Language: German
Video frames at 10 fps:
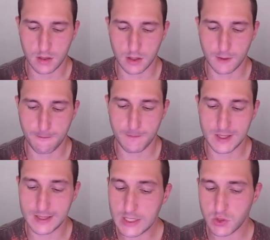ähm,
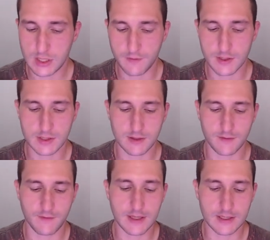nicht so tief ist
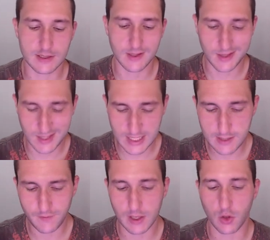wie das
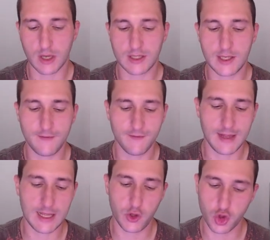Tief der korrektiven
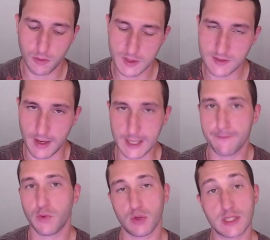Welle Nummer 2.
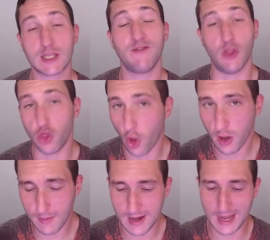Und jetzt gehen wir
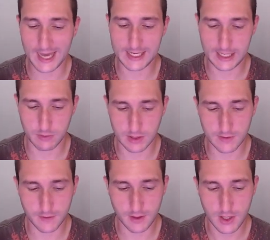nochmal eine Ebene
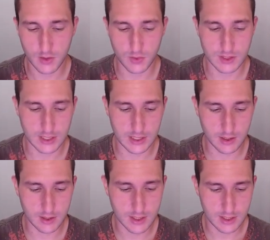tiefer und sehen
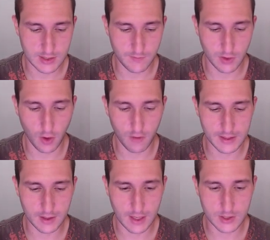hier, indem wir noch
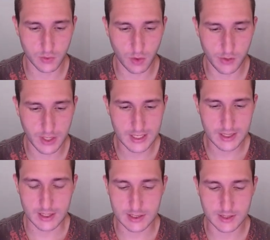weiter reinscrollen,
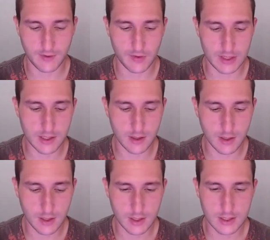dass wenn wir hier
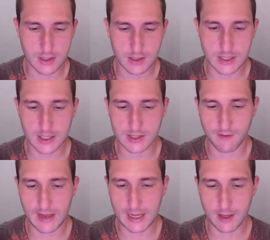die
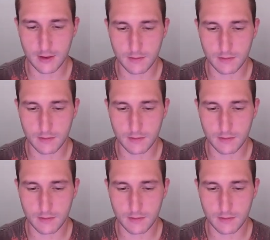erste Welle